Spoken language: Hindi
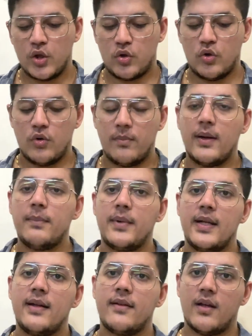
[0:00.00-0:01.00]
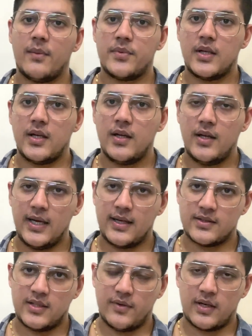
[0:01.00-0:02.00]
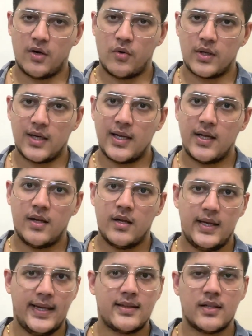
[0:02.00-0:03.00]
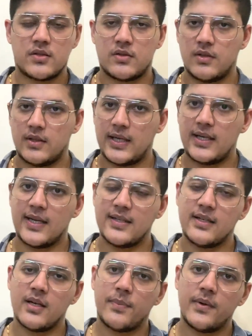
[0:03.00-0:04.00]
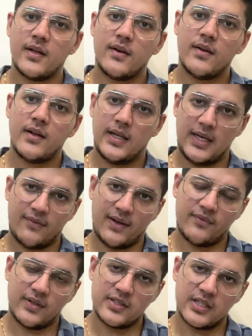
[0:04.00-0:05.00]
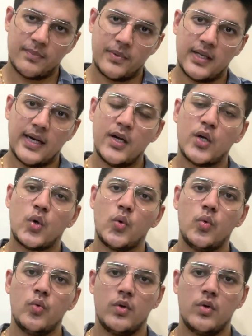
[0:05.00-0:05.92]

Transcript: तो भाई मेरे हिसाब से एक अच्छे वर्कआउट के लिए एक दस टेन के जी का पेयर एक फाइव के जी का पेयर एंड टू